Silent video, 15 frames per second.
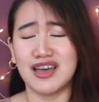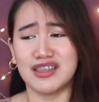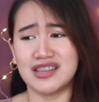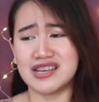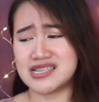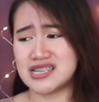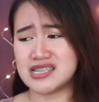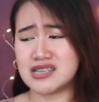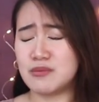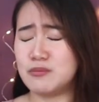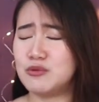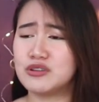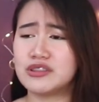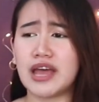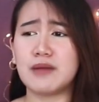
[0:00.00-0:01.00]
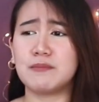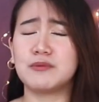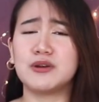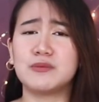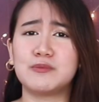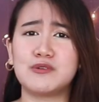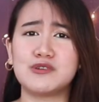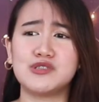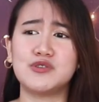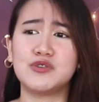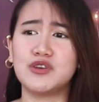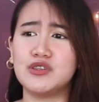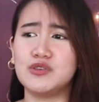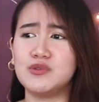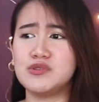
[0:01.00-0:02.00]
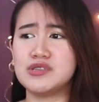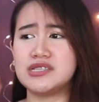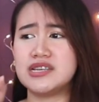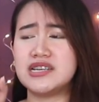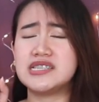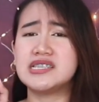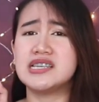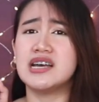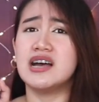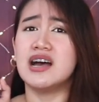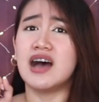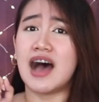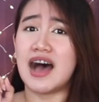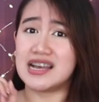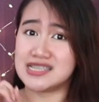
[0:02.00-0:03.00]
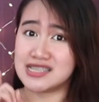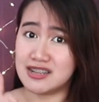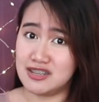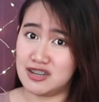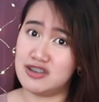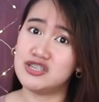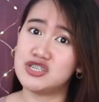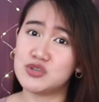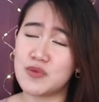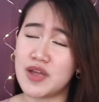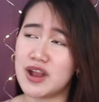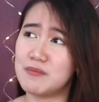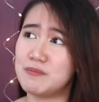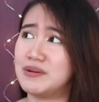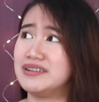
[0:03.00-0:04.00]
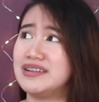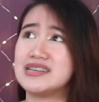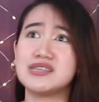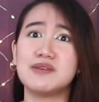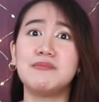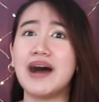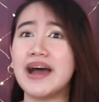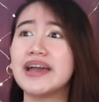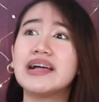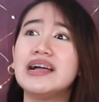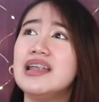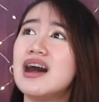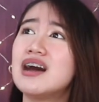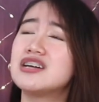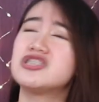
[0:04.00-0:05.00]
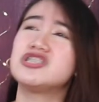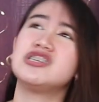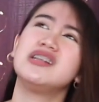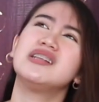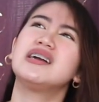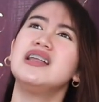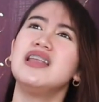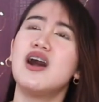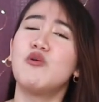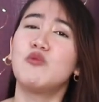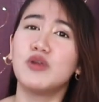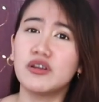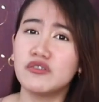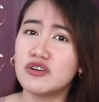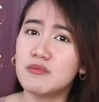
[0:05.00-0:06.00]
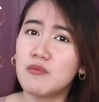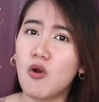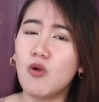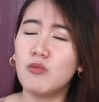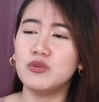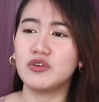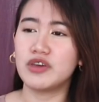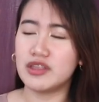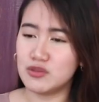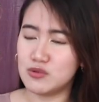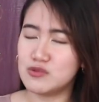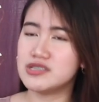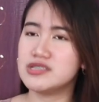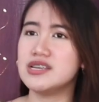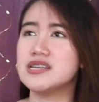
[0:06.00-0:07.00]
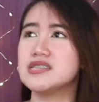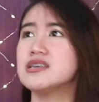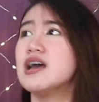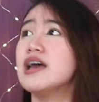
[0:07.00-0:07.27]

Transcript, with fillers: This is a multi-purpose. You can use this as a loungewear. Pag nasa bahay ka lang, chill ka lang, work from home, you can use this.